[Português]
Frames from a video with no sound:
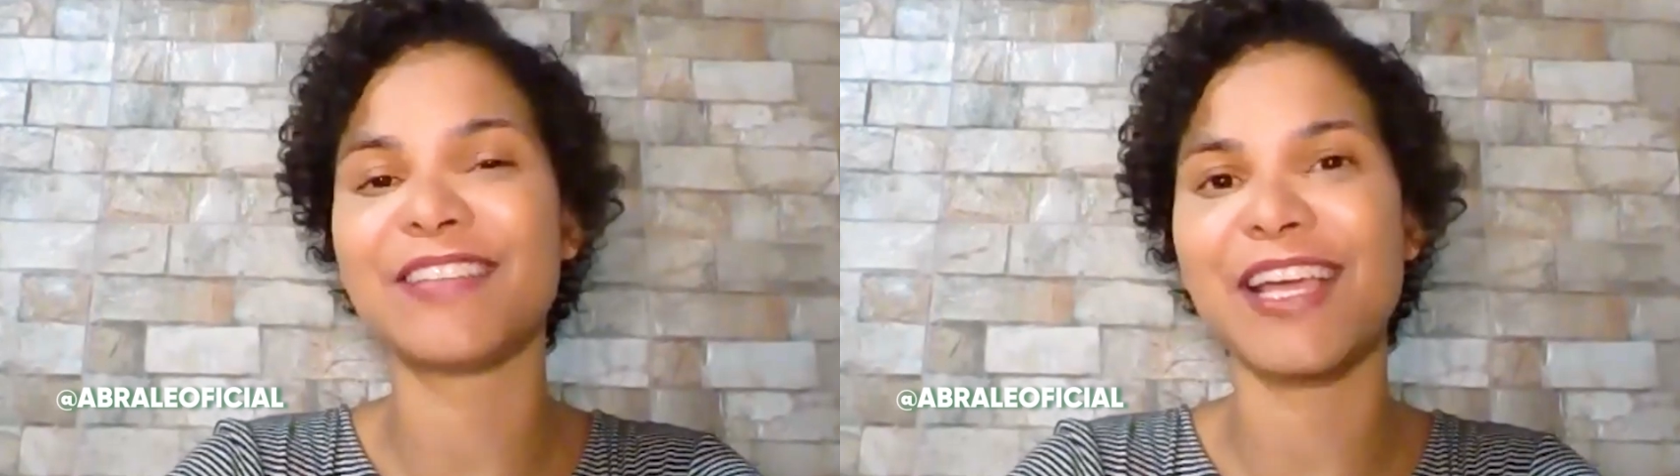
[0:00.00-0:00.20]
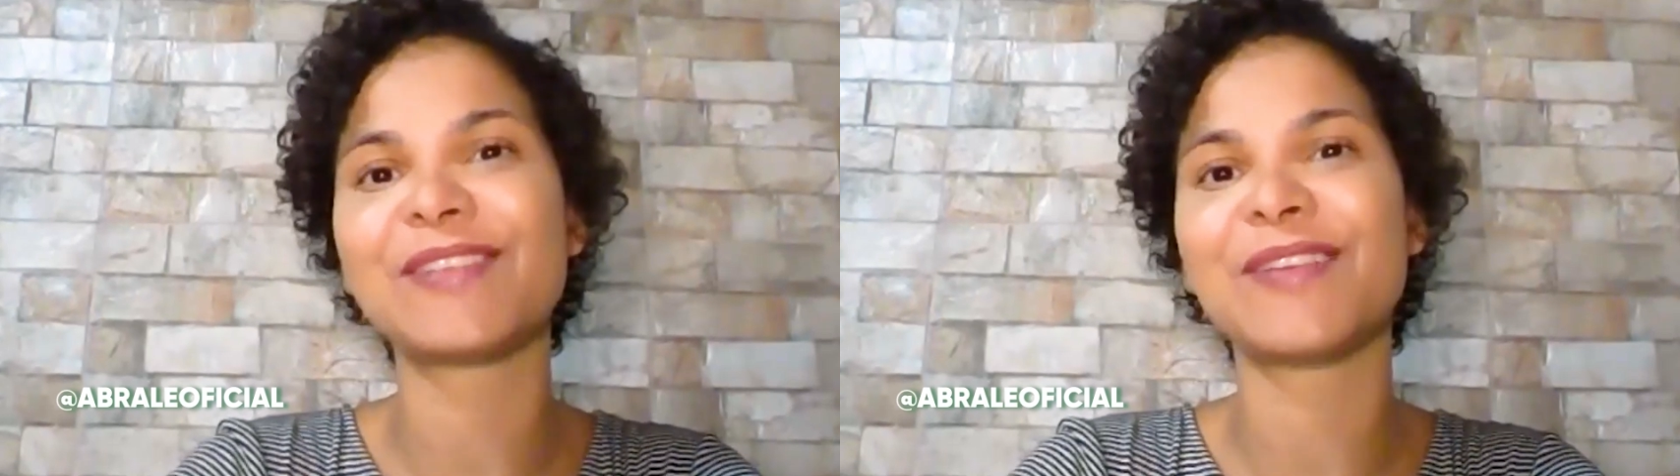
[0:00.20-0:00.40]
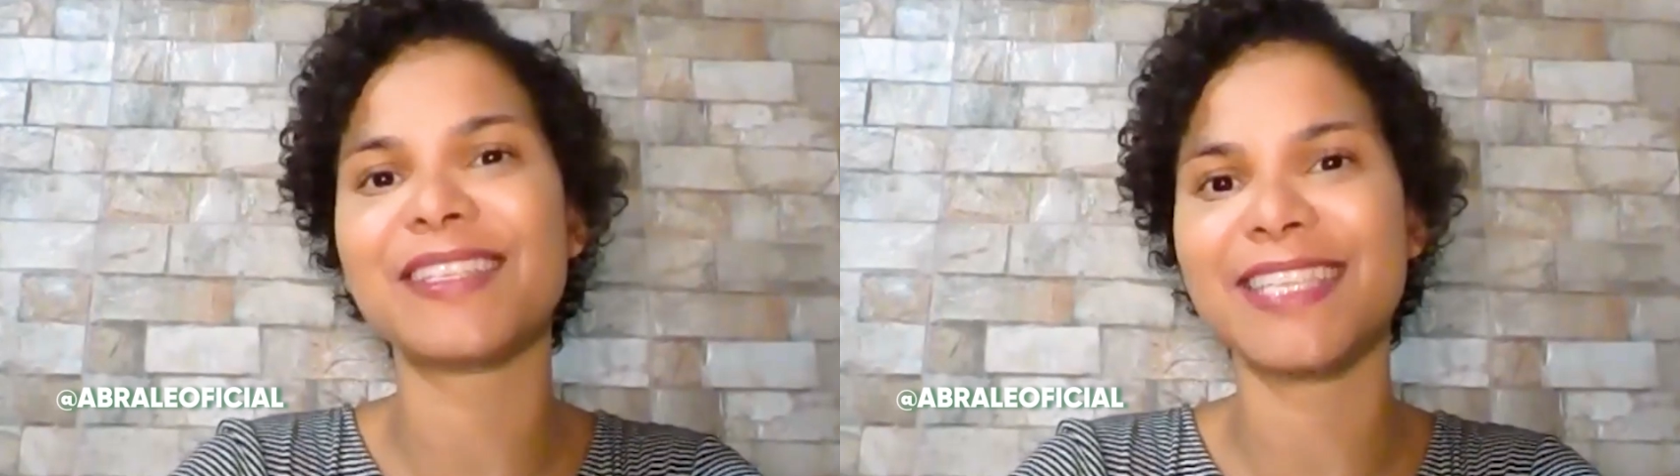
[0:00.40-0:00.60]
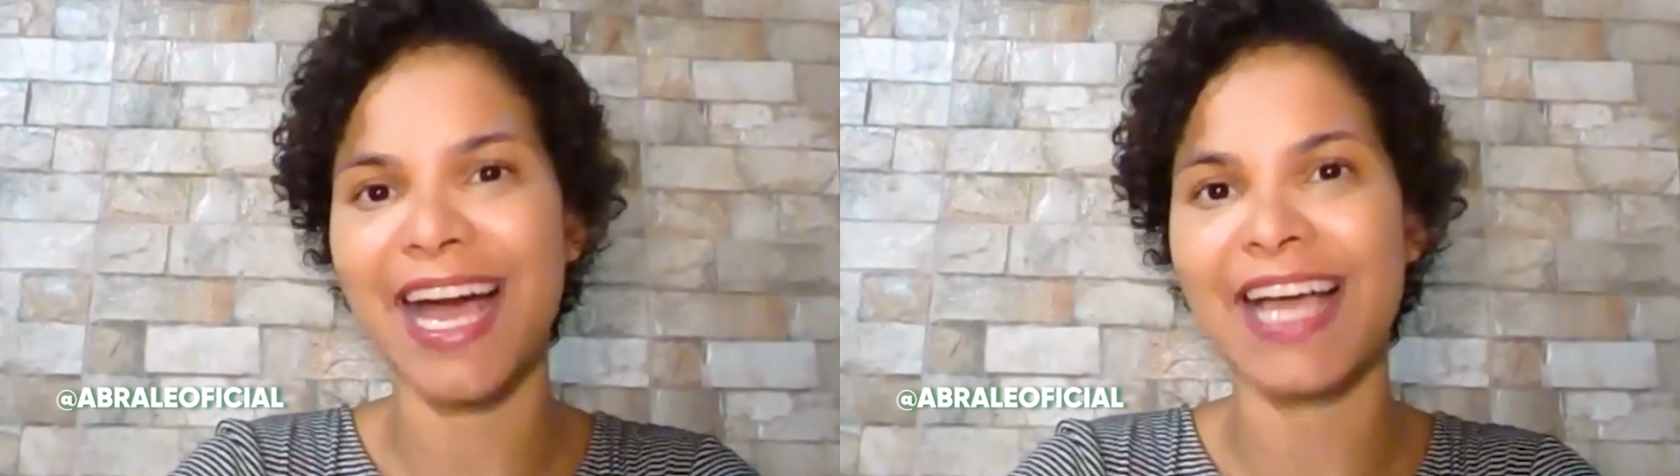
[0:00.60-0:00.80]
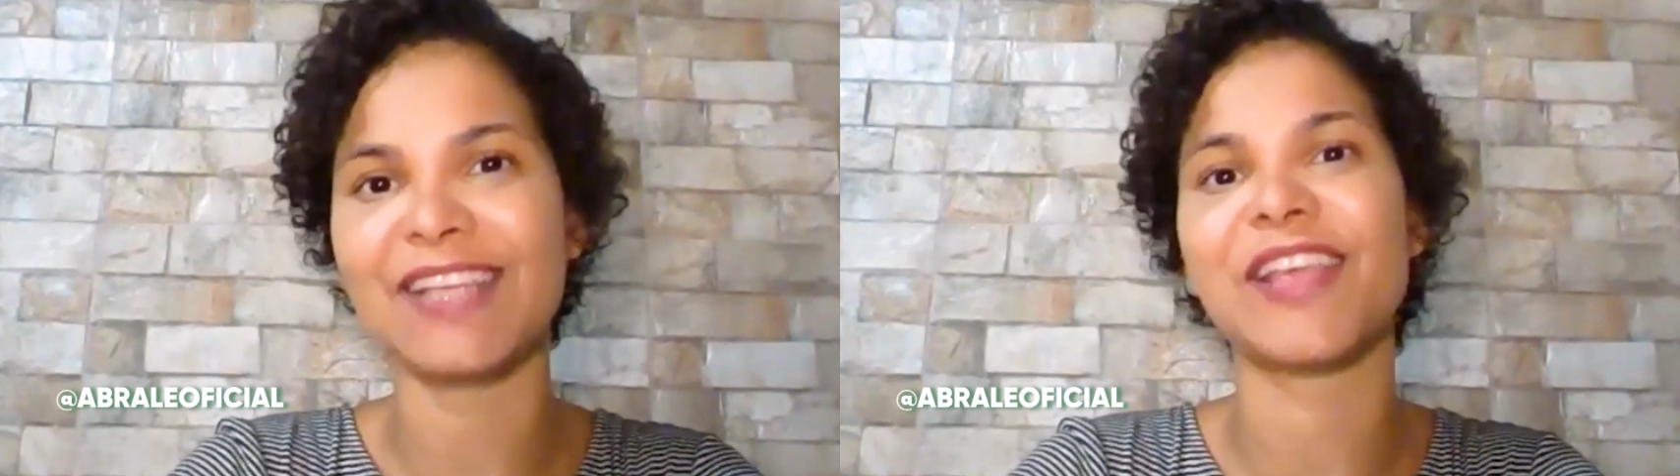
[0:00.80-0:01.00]
redes
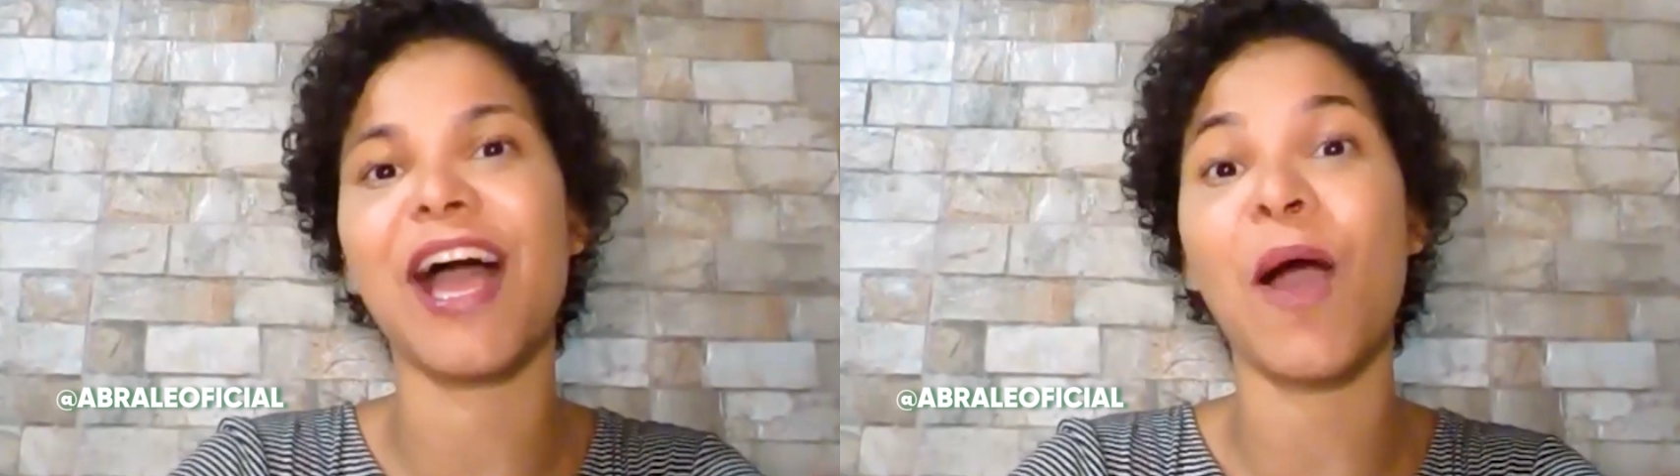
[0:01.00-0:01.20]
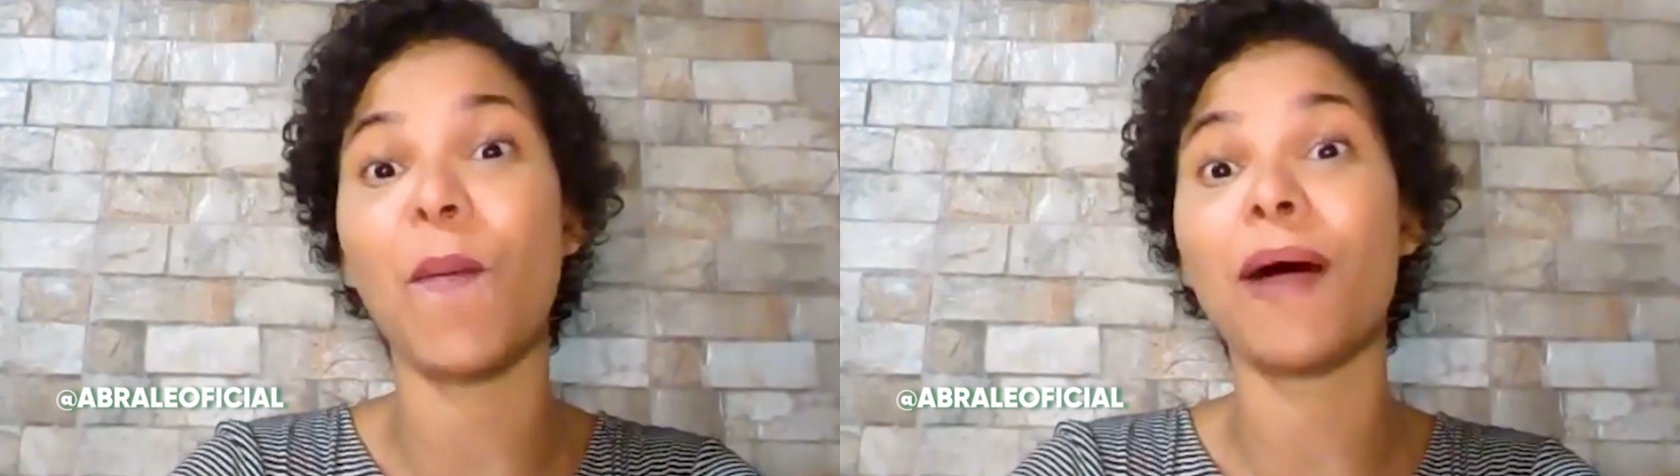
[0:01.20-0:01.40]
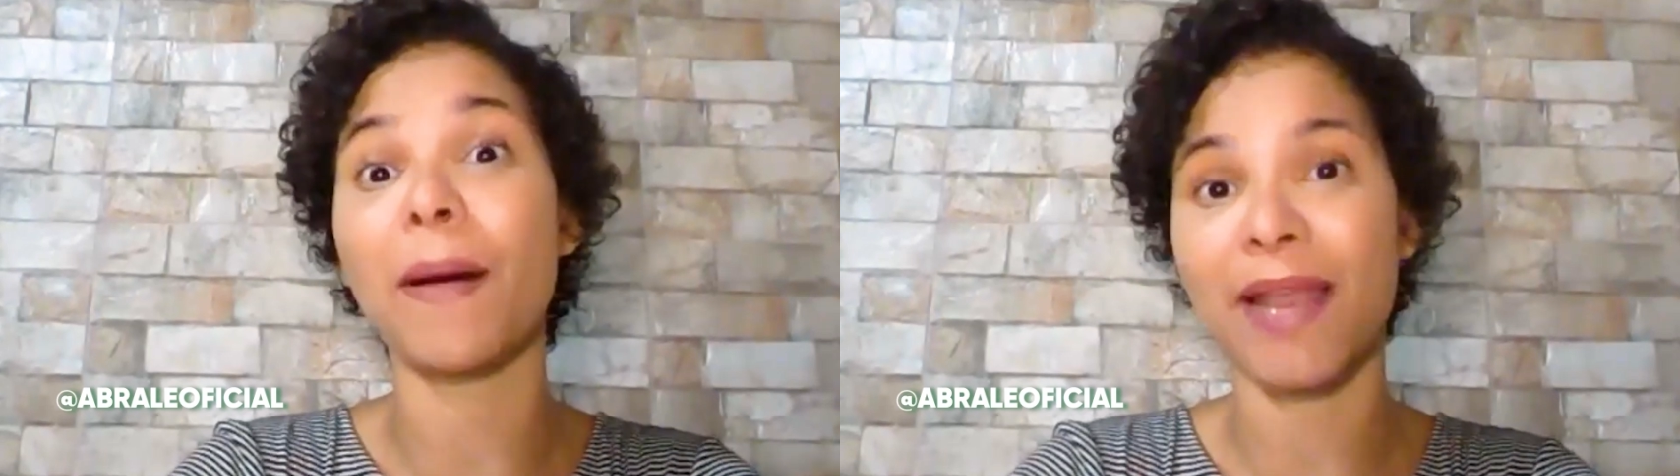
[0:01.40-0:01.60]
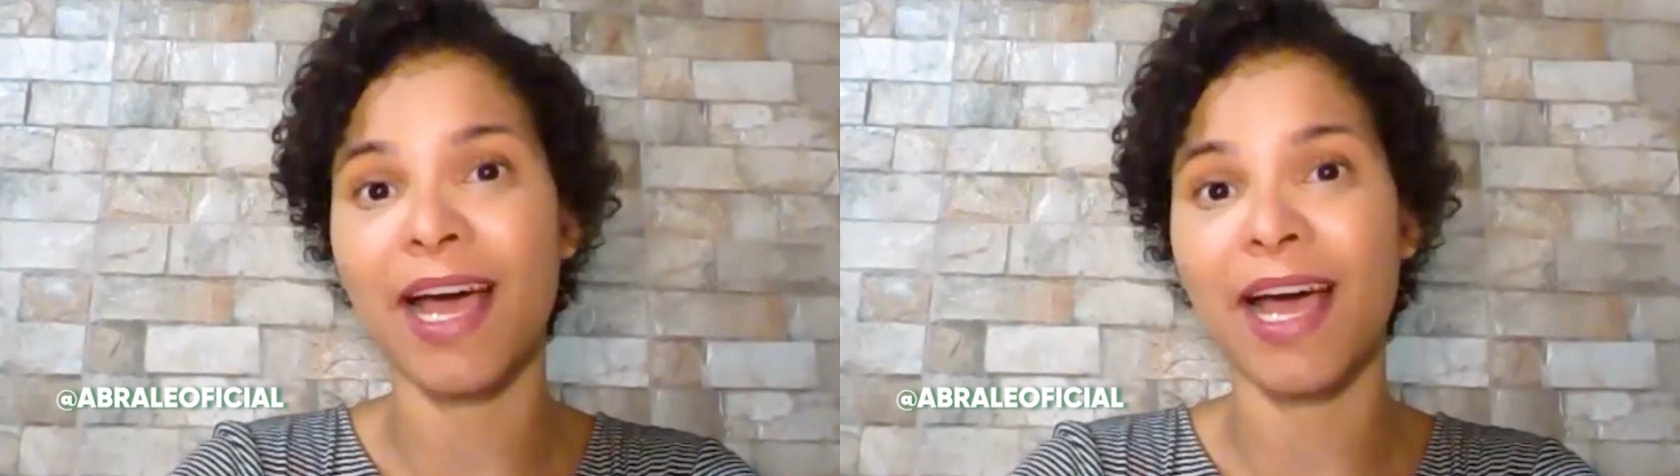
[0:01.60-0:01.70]
sociais, arroba